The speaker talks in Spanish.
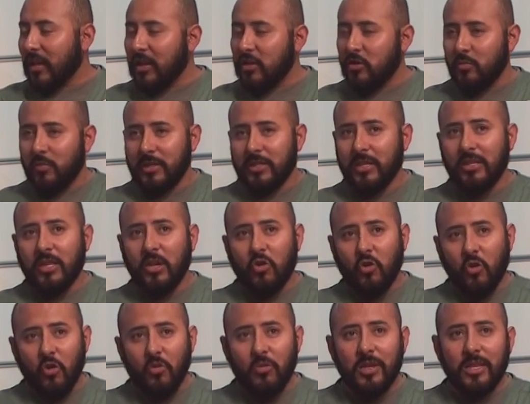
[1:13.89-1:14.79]
Es un paciente
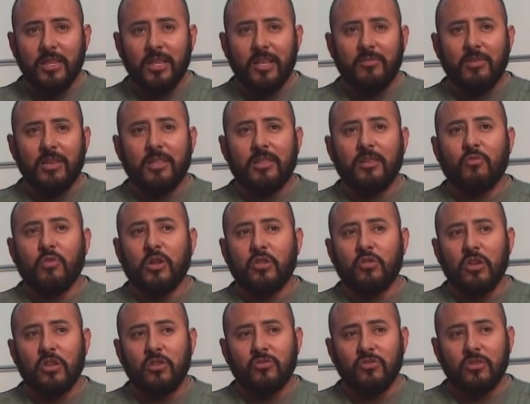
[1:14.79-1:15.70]
joven de
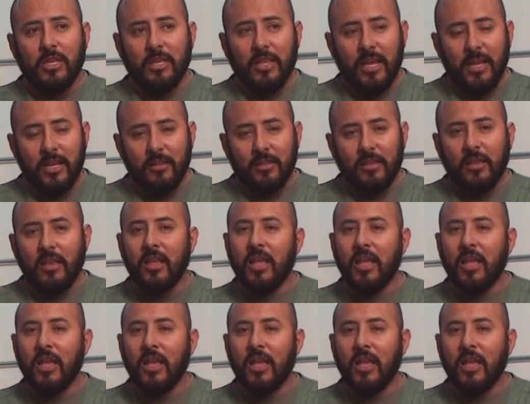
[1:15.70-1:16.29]
24 años de edad,